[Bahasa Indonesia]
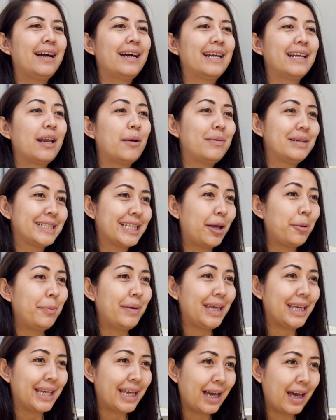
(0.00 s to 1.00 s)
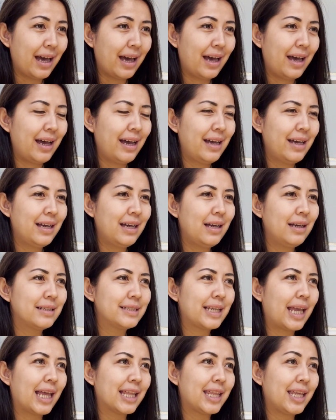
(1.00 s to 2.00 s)
nama saya Mega.
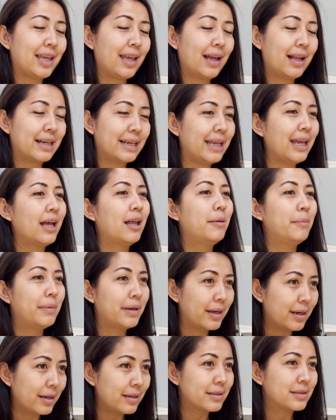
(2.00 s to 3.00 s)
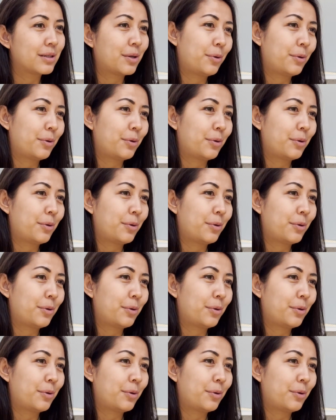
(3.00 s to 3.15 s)
Saya tinggal di Elmhurst,